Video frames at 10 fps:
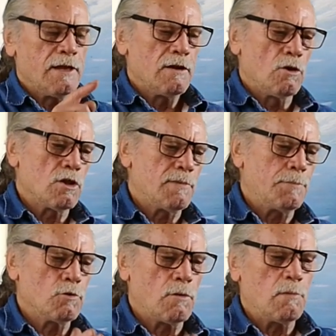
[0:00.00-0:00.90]
los demás
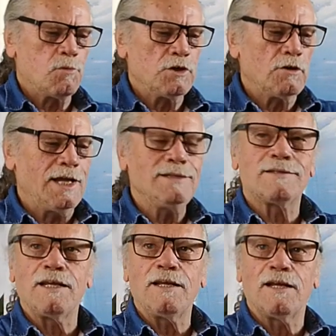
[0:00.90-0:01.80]
pues, lo van poniendo
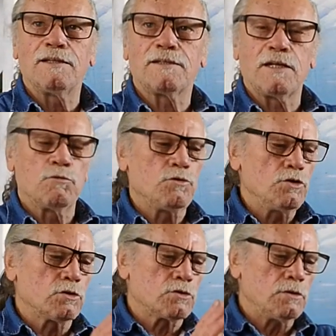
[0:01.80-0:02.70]
entre, entre uno y
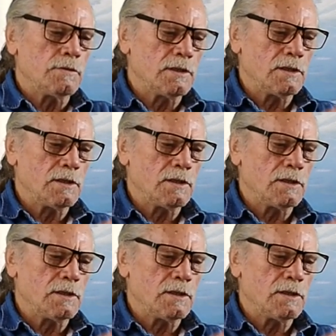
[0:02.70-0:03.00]
otro,